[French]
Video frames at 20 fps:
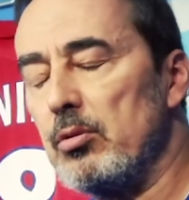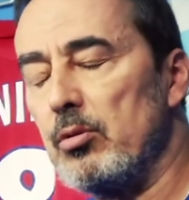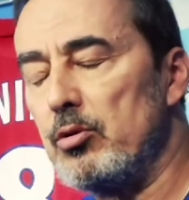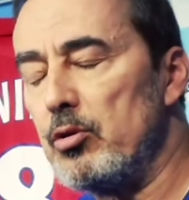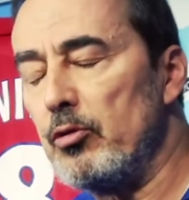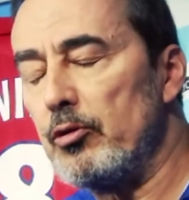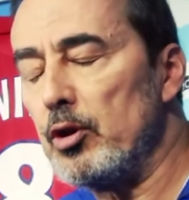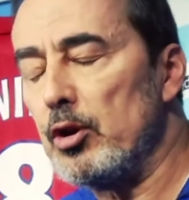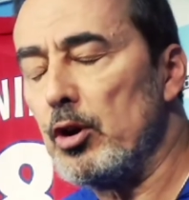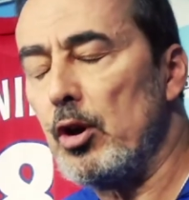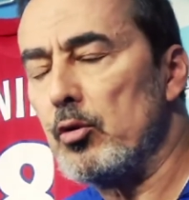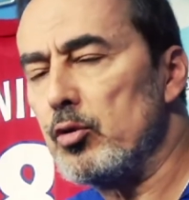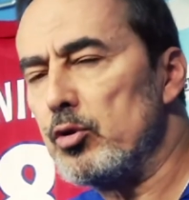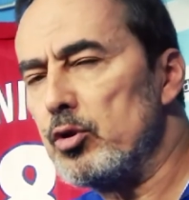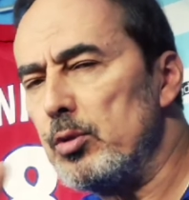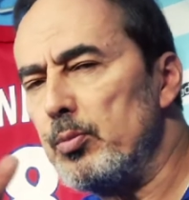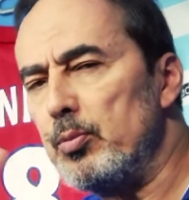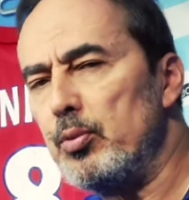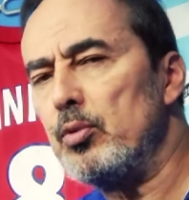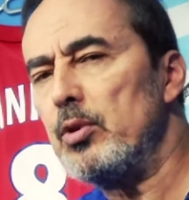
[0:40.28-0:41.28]
viendra
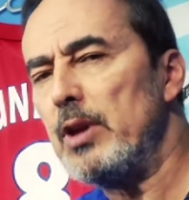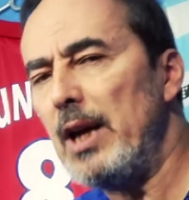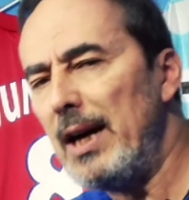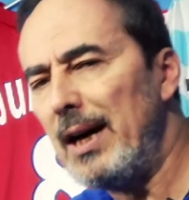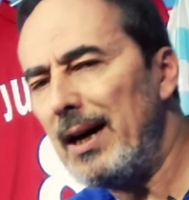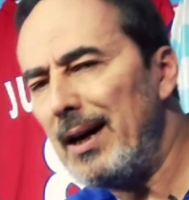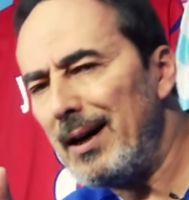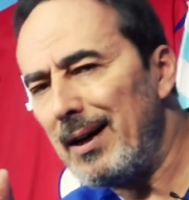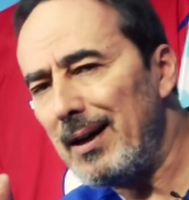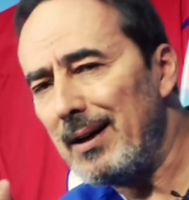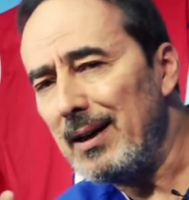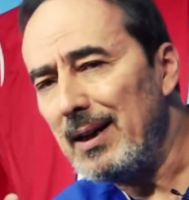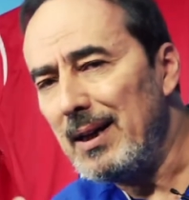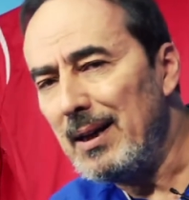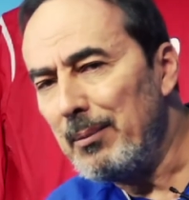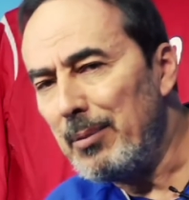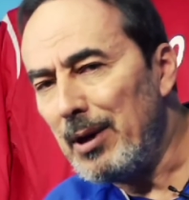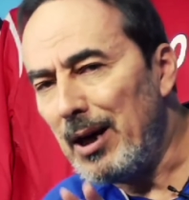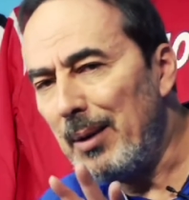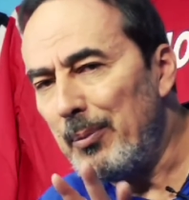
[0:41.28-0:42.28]
aussi plus tard
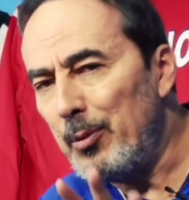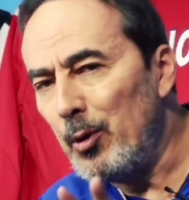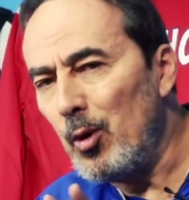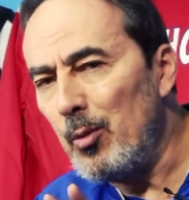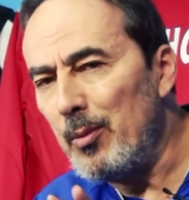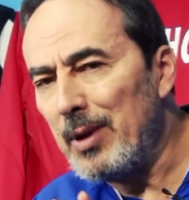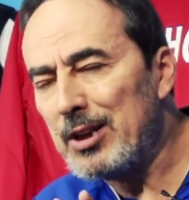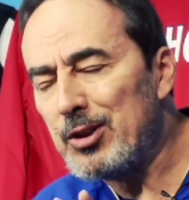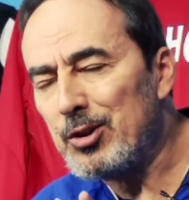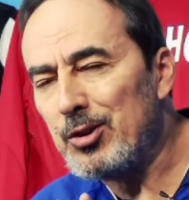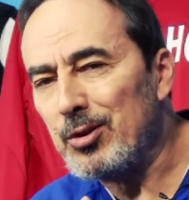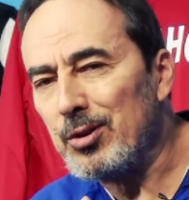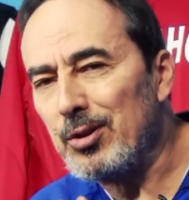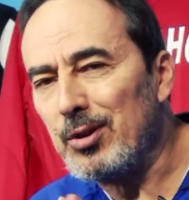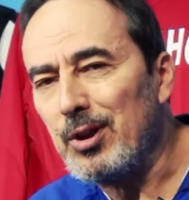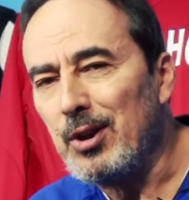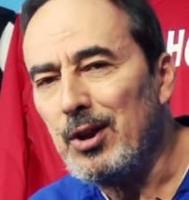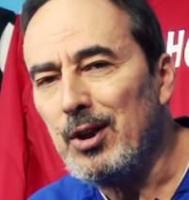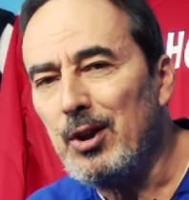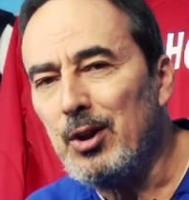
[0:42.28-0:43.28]
par rapport au match
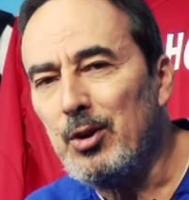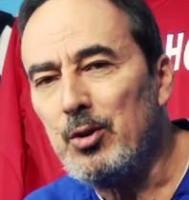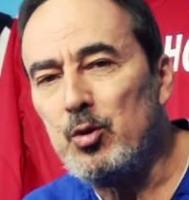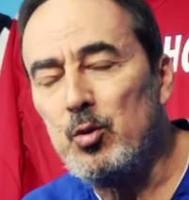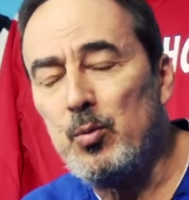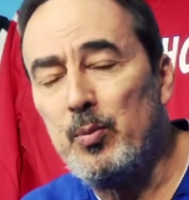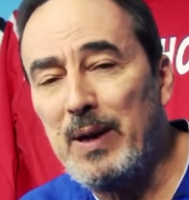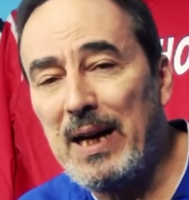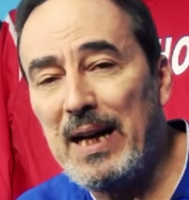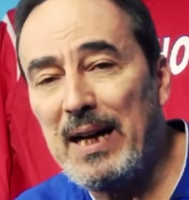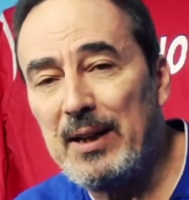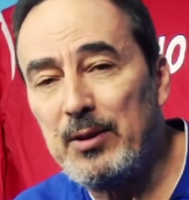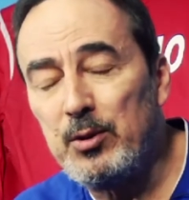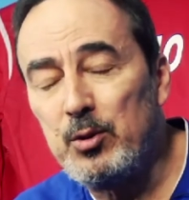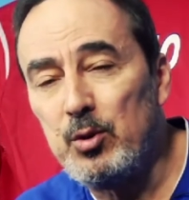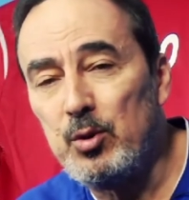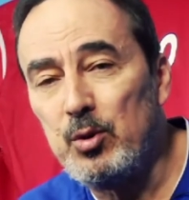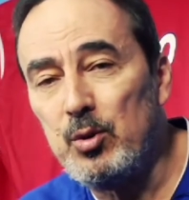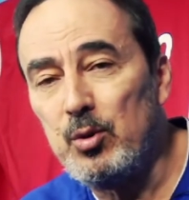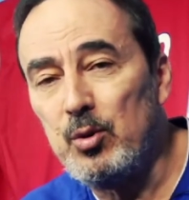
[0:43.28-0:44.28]
euh, du bas
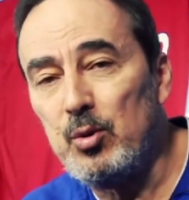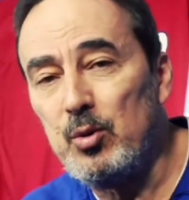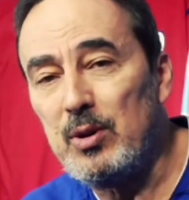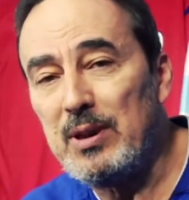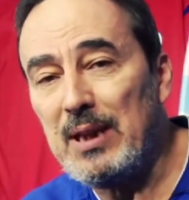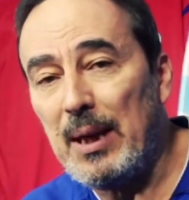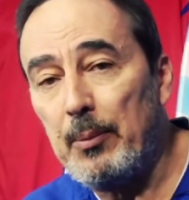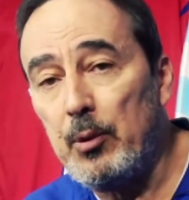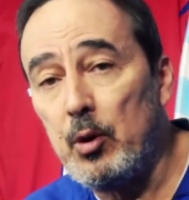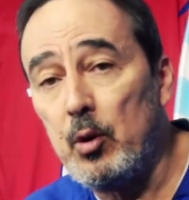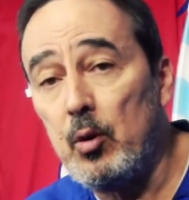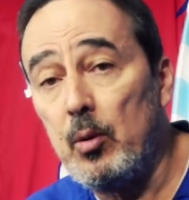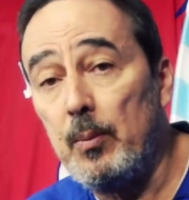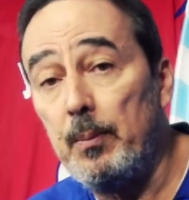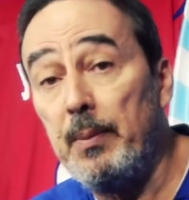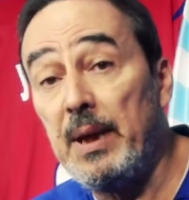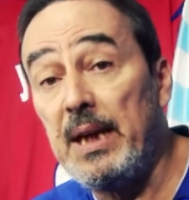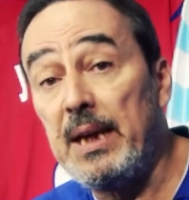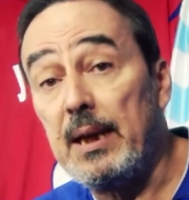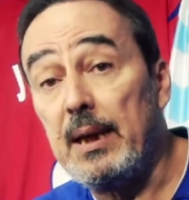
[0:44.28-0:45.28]
du tableau.
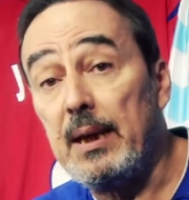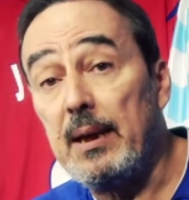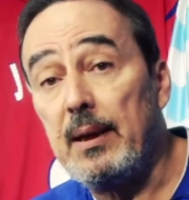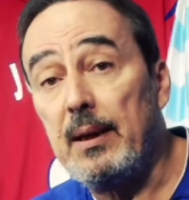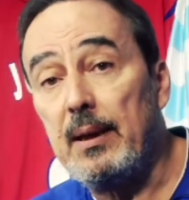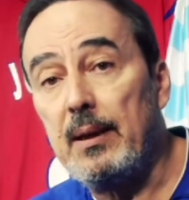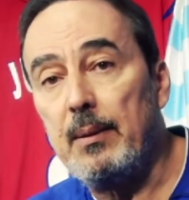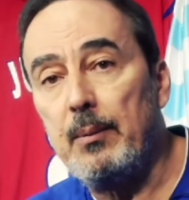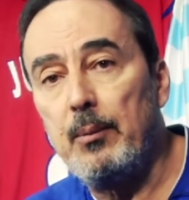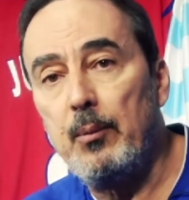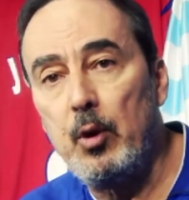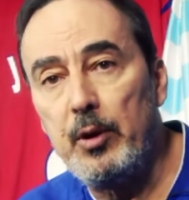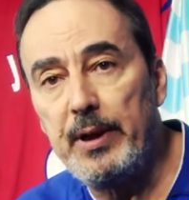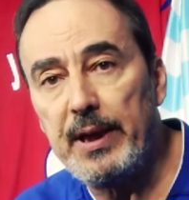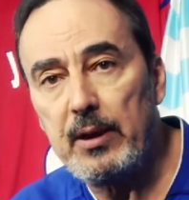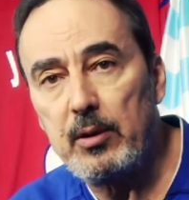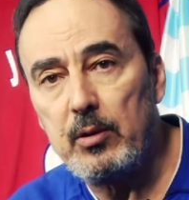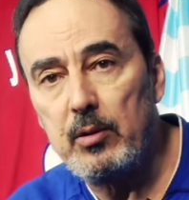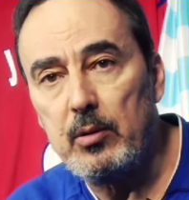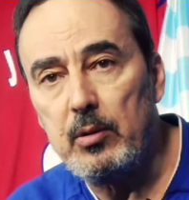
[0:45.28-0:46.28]
Mais
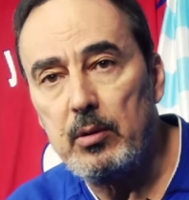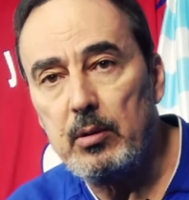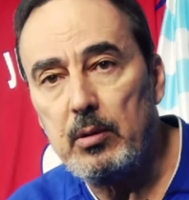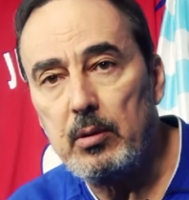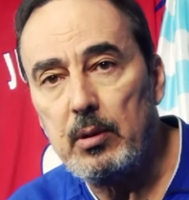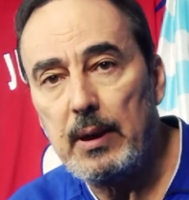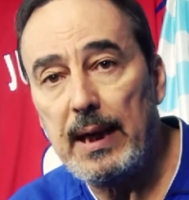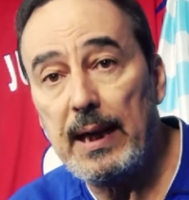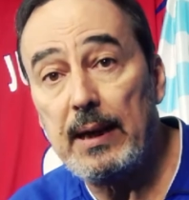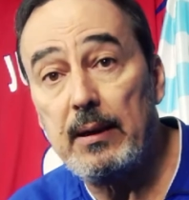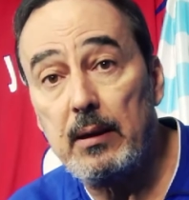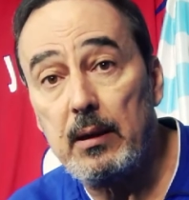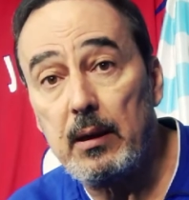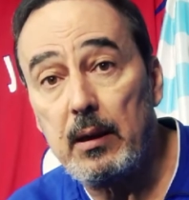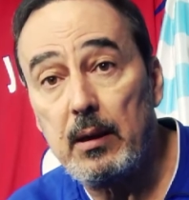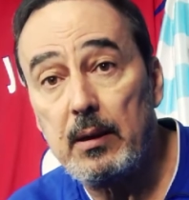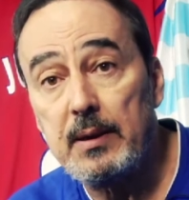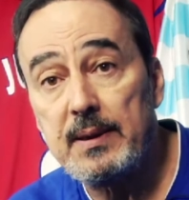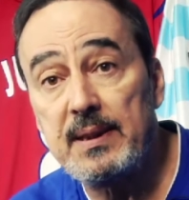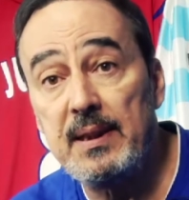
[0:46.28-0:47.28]
Monaco.
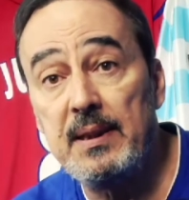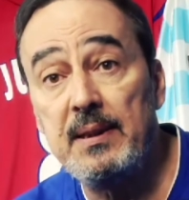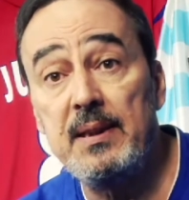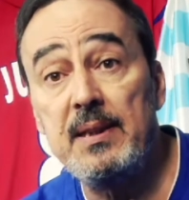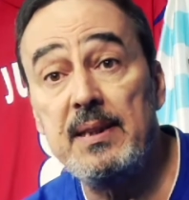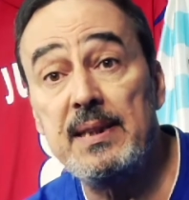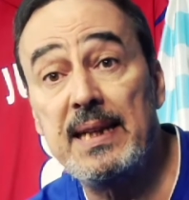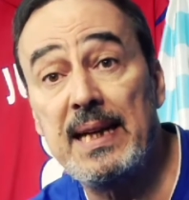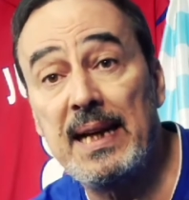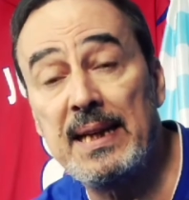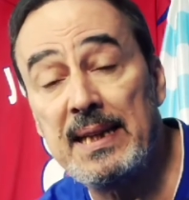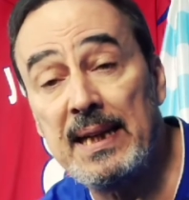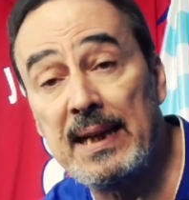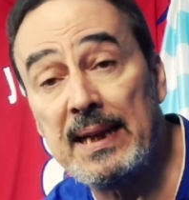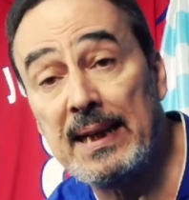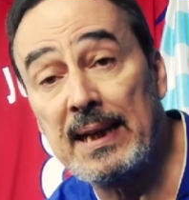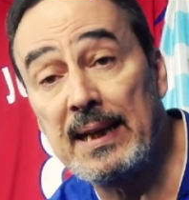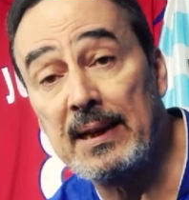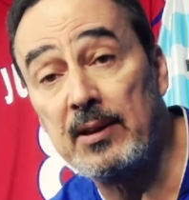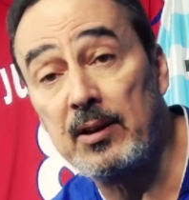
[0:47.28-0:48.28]
Alors, si Nice gagne à
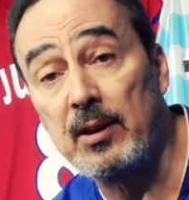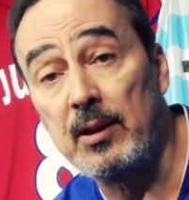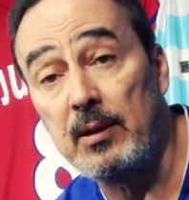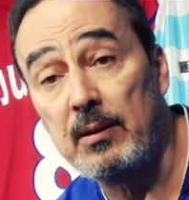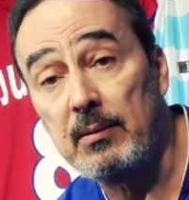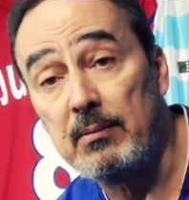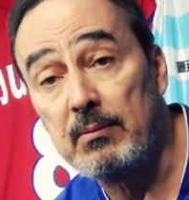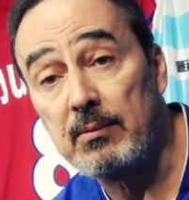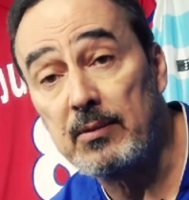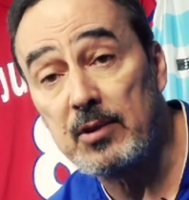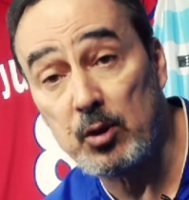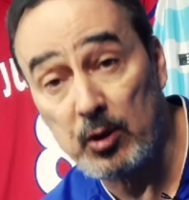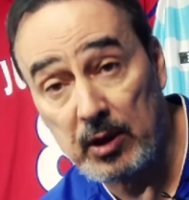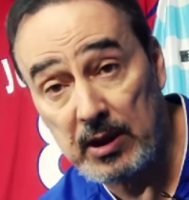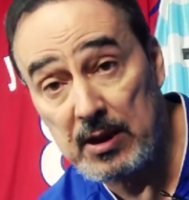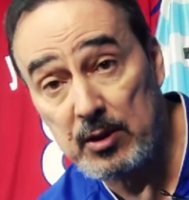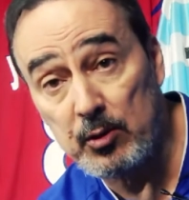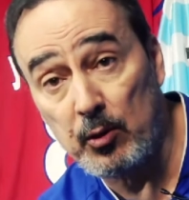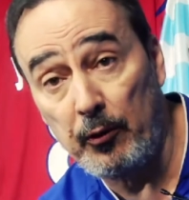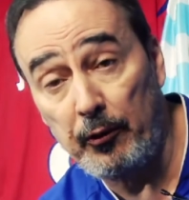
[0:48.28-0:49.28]
Guingamp, ce
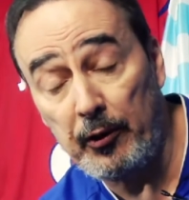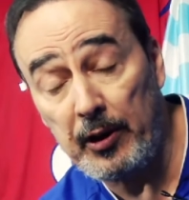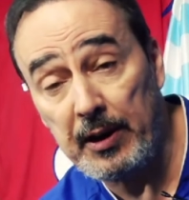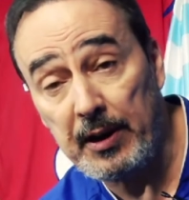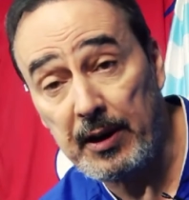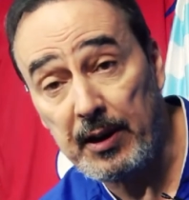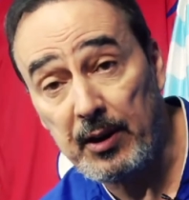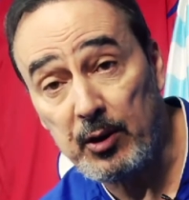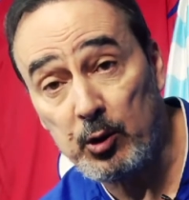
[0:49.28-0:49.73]
qu'ils ont fait,